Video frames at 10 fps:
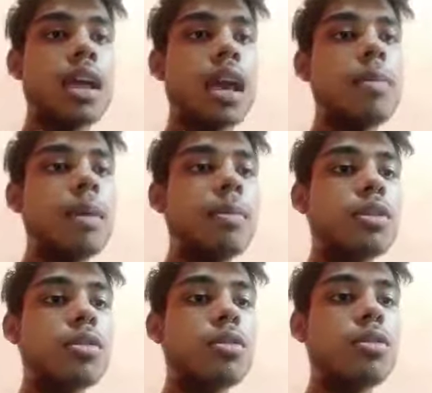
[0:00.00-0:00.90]
अब आप इन
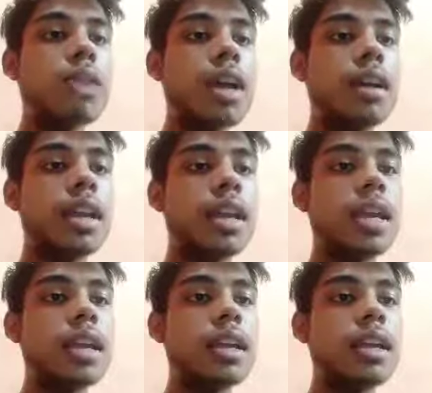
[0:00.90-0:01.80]
दोनों को क्या करेंगे
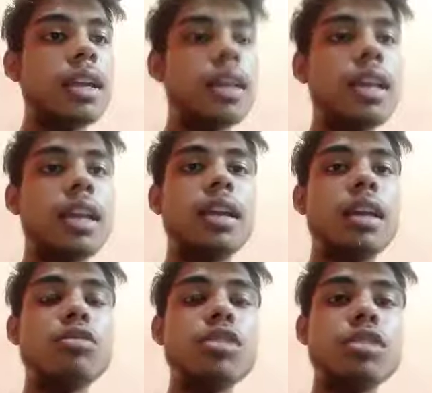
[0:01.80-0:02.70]
लिखेंगे
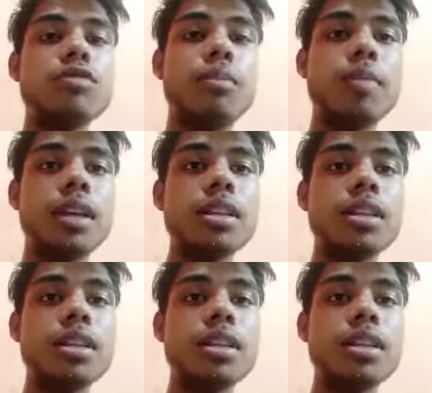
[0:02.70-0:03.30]
कुछ इस फॉर्म में